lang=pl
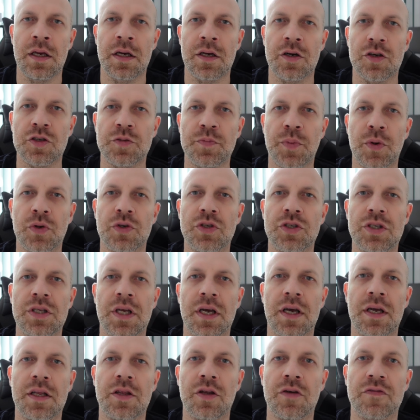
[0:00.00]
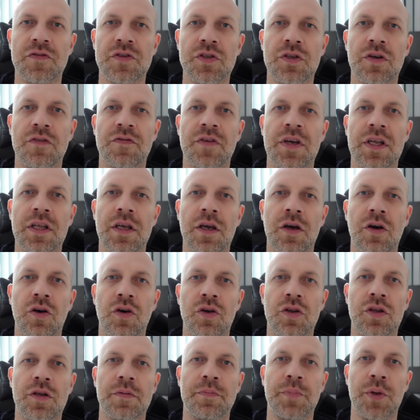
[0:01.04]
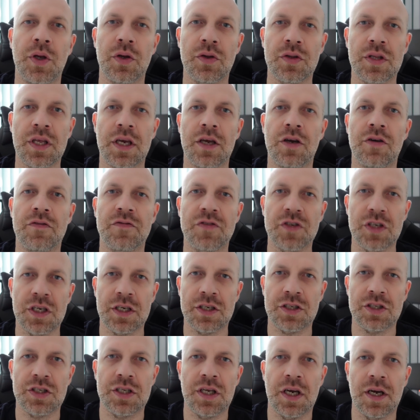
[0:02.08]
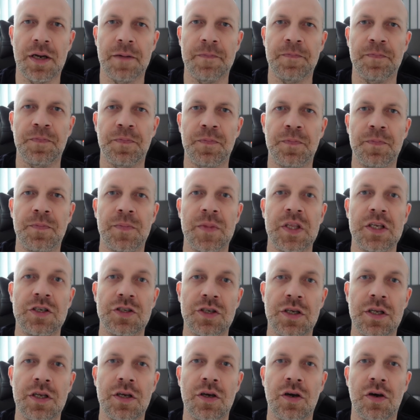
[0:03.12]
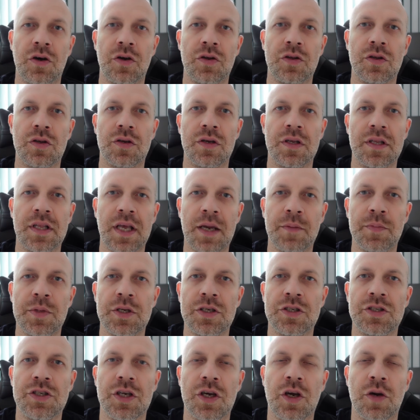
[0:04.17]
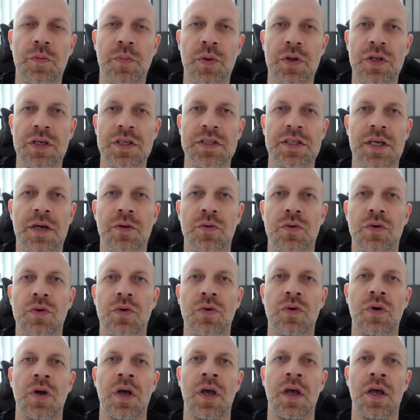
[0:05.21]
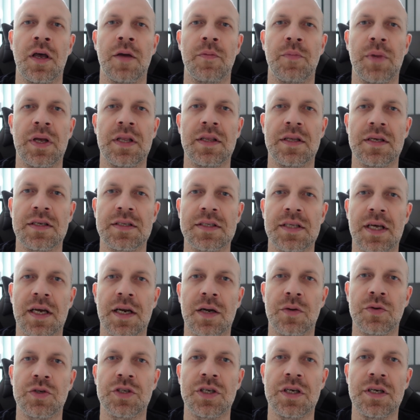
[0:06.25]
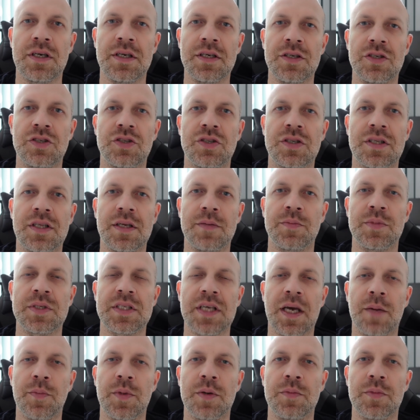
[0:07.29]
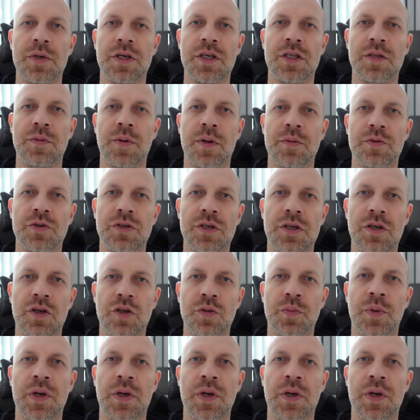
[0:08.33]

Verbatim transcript: Rozpocznę to wznowienie od 5 września, mm, czyli od najbliższego poniedziałku będę starał się iść tym samym rytmem, czyli od